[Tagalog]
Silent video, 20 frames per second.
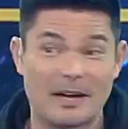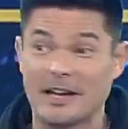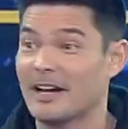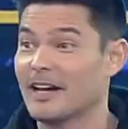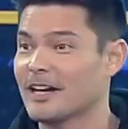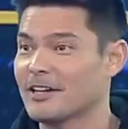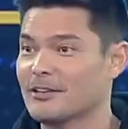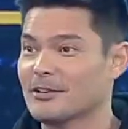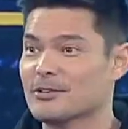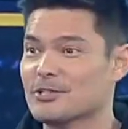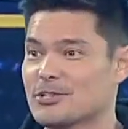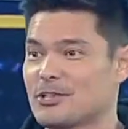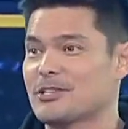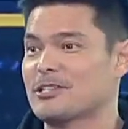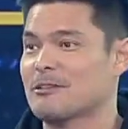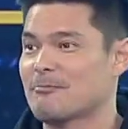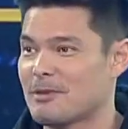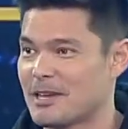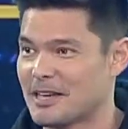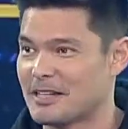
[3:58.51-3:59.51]
Parang ganun gusto
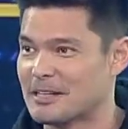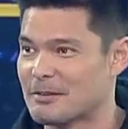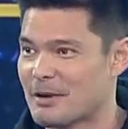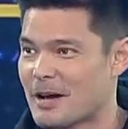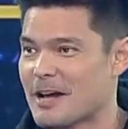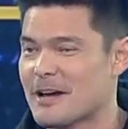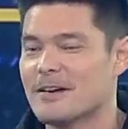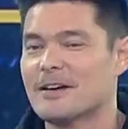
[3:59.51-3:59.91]
niya sabihin, di ba?